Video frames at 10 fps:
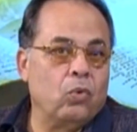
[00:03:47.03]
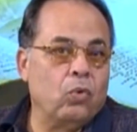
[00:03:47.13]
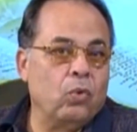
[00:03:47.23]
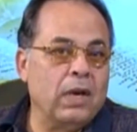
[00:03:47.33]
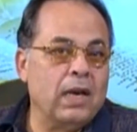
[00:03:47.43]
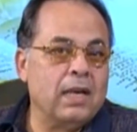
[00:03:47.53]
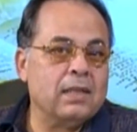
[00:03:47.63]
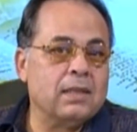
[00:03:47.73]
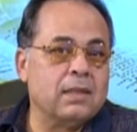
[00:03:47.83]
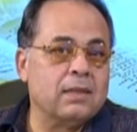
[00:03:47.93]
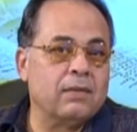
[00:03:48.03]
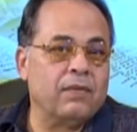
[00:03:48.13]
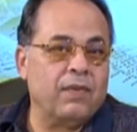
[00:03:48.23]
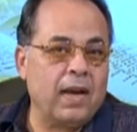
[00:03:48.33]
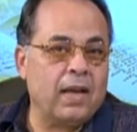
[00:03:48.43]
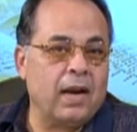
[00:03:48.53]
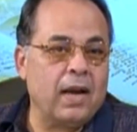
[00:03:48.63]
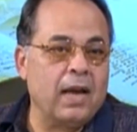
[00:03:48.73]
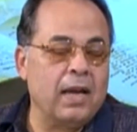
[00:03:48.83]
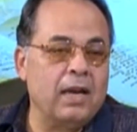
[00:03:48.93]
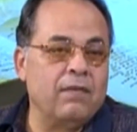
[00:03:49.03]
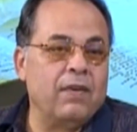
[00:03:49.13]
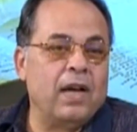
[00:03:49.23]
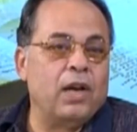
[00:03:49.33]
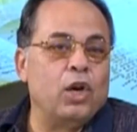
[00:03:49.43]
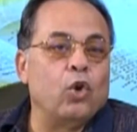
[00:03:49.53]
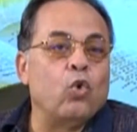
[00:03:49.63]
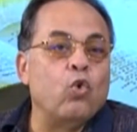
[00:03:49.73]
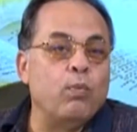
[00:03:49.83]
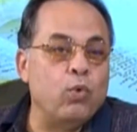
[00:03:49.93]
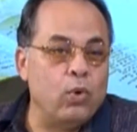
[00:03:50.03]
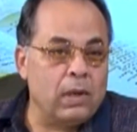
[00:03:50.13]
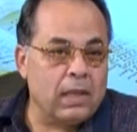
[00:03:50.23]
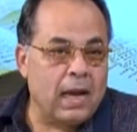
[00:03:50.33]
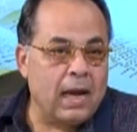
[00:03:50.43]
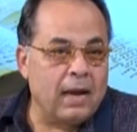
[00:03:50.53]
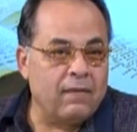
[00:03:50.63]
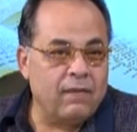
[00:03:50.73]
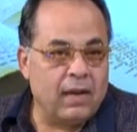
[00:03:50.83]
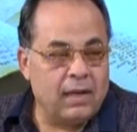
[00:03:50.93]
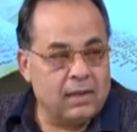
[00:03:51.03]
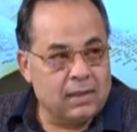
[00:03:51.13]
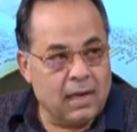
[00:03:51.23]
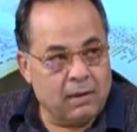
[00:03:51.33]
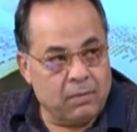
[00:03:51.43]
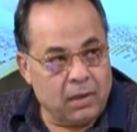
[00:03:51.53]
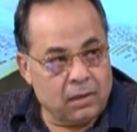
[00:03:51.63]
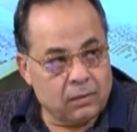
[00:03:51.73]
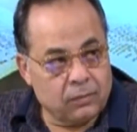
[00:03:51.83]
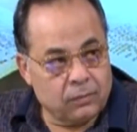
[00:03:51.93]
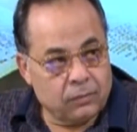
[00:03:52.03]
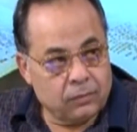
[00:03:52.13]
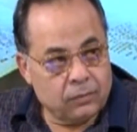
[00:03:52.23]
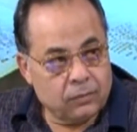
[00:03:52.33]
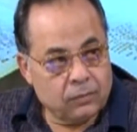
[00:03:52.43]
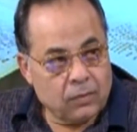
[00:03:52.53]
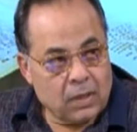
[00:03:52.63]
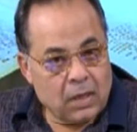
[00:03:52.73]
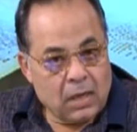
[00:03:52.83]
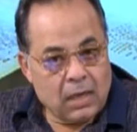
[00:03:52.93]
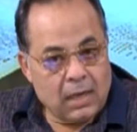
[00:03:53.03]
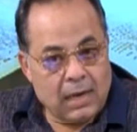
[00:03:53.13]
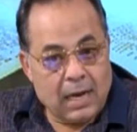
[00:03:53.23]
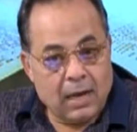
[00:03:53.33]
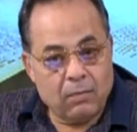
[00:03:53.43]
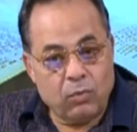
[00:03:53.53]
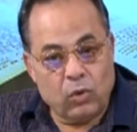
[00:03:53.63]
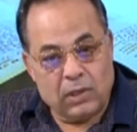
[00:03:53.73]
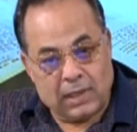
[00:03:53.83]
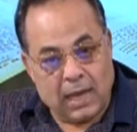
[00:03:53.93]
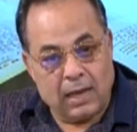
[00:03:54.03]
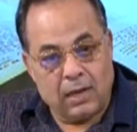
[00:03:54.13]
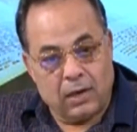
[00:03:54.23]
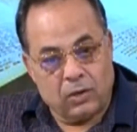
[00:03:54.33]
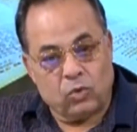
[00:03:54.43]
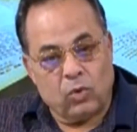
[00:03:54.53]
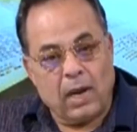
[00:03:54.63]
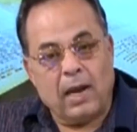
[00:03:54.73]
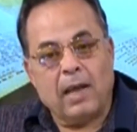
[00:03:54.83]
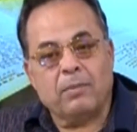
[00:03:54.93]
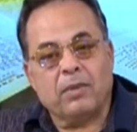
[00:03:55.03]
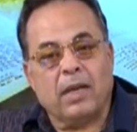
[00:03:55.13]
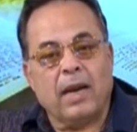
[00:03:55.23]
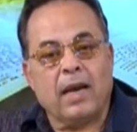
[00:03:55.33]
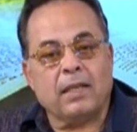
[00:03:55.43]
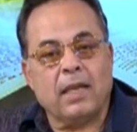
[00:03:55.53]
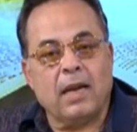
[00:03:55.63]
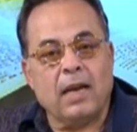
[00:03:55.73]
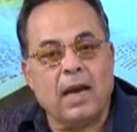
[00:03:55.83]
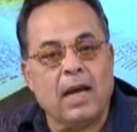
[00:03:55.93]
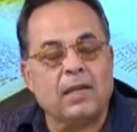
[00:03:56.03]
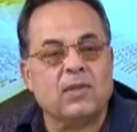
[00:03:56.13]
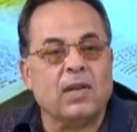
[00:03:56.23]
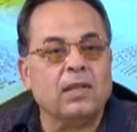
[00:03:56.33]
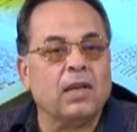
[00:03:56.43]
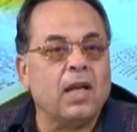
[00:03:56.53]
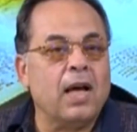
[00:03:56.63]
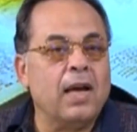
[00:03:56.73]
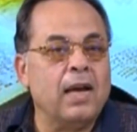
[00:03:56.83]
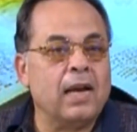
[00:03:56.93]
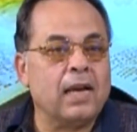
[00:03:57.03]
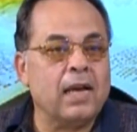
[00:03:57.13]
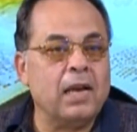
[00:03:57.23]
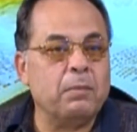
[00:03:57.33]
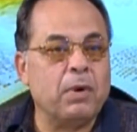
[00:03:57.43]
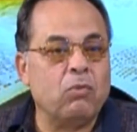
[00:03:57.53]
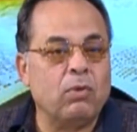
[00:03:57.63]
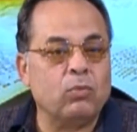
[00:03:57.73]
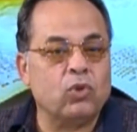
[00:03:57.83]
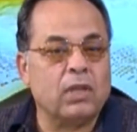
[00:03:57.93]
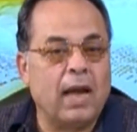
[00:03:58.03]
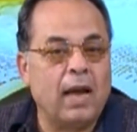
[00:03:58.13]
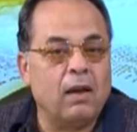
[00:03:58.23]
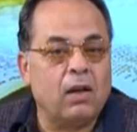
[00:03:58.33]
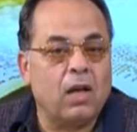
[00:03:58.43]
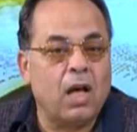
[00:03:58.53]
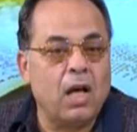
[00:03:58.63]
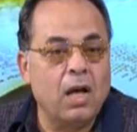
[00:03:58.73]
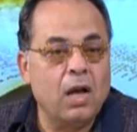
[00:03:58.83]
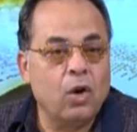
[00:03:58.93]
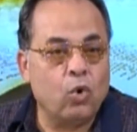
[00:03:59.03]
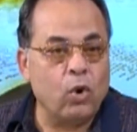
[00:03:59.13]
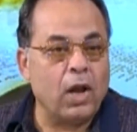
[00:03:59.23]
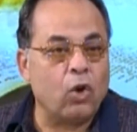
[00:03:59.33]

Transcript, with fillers: والناس فاكره ان فعل القبول ده فعل سلبي لا بولس الرسول قالها بطريقة تانية قال صادقة هي الكلمة ومستحقة كل